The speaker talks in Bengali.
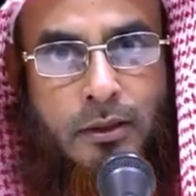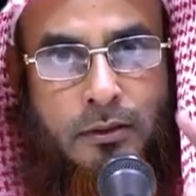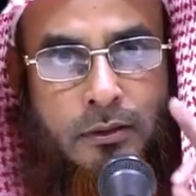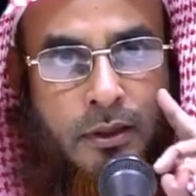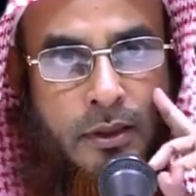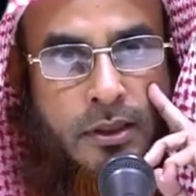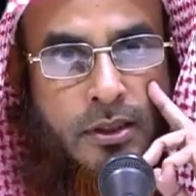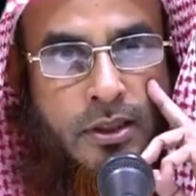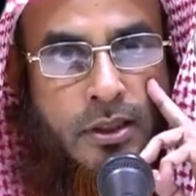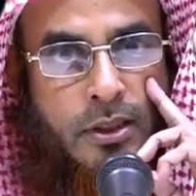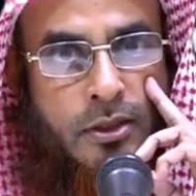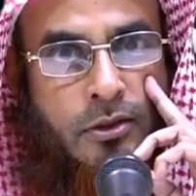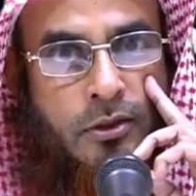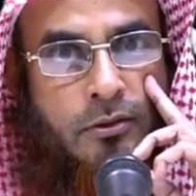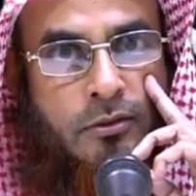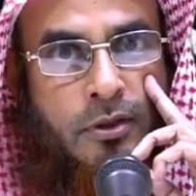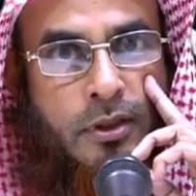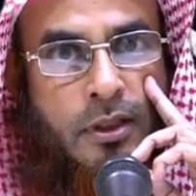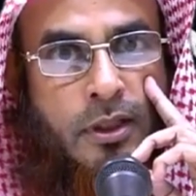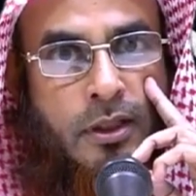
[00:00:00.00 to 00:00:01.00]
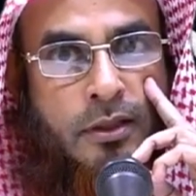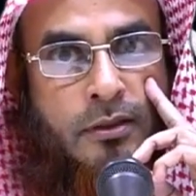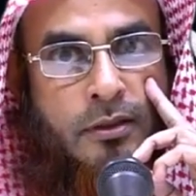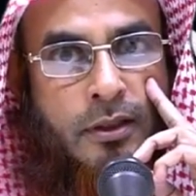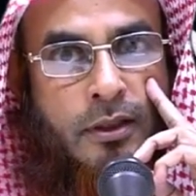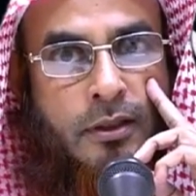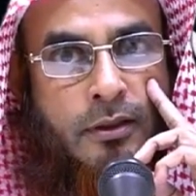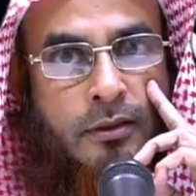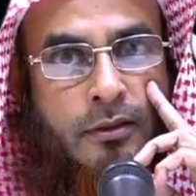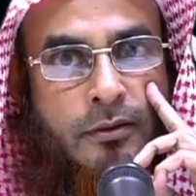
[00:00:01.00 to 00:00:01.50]
দৃষ্টি শক্তির ক্ষেত্রে
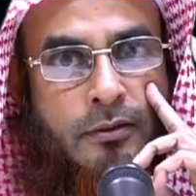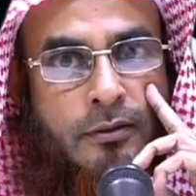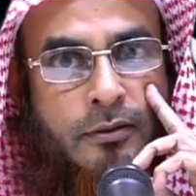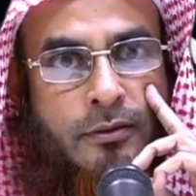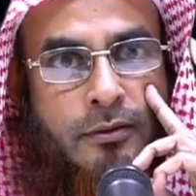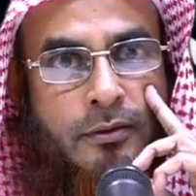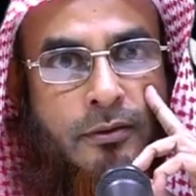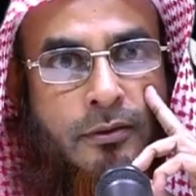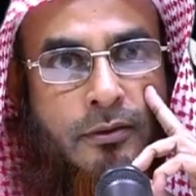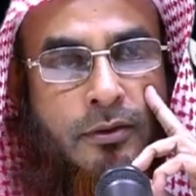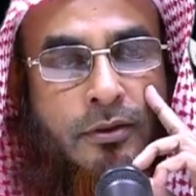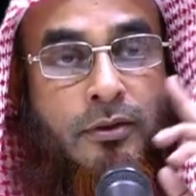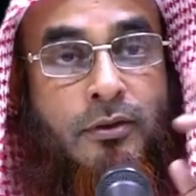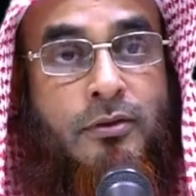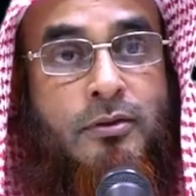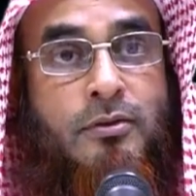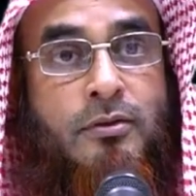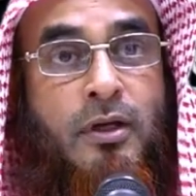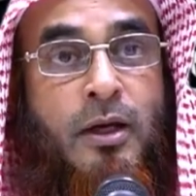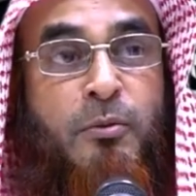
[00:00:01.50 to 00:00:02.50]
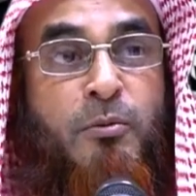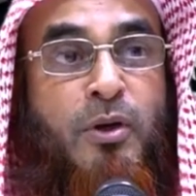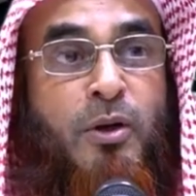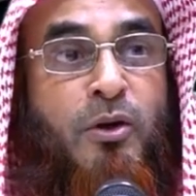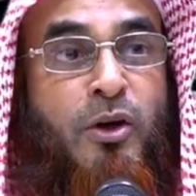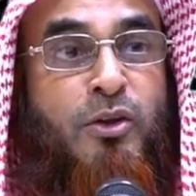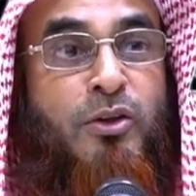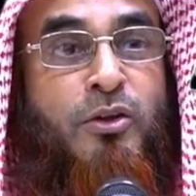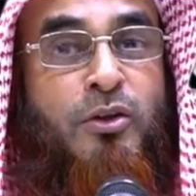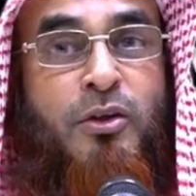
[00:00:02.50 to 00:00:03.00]
ক্ষতিগ্রস্ত আমরা
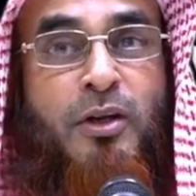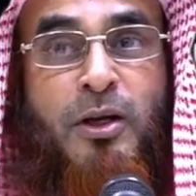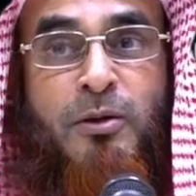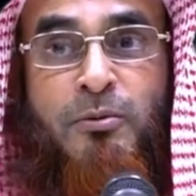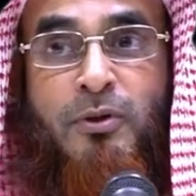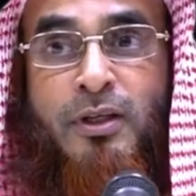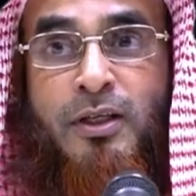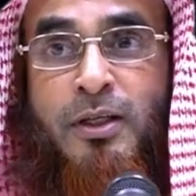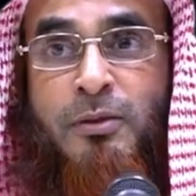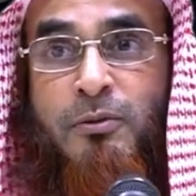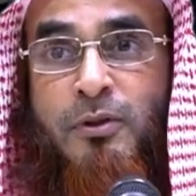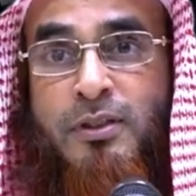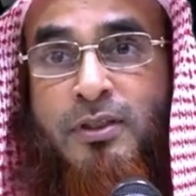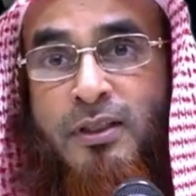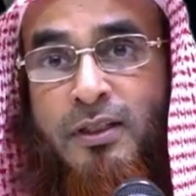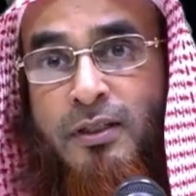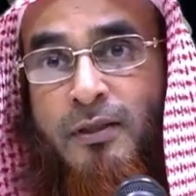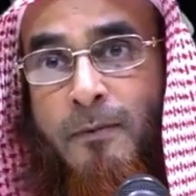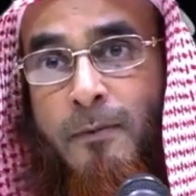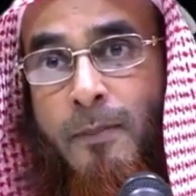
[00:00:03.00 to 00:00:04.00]
অন্ধ না বলে কি বলছি